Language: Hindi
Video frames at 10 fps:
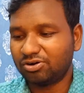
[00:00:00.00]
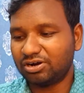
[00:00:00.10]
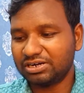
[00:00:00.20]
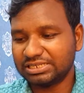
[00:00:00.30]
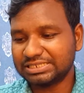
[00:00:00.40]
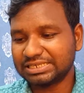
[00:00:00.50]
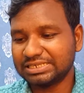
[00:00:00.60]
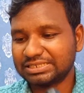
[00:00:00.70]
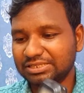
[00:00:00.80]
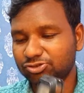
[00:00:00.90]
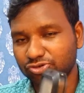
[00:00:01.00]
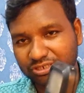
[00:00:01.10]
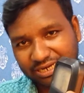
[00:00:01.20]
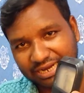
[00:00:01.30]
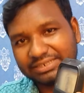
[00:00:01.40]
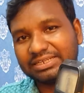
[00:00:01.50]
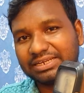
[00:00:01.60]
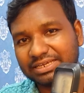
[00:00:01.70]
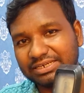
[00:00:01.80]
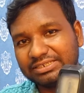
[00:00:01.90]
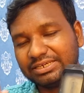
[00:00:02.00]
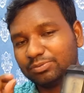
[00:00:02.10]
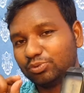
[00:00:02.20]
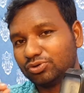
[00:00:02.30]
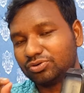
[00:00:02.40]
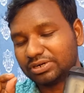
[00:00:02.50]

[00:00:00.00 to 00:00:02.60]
और इसके साथ इसको टाइट देने के लिए वो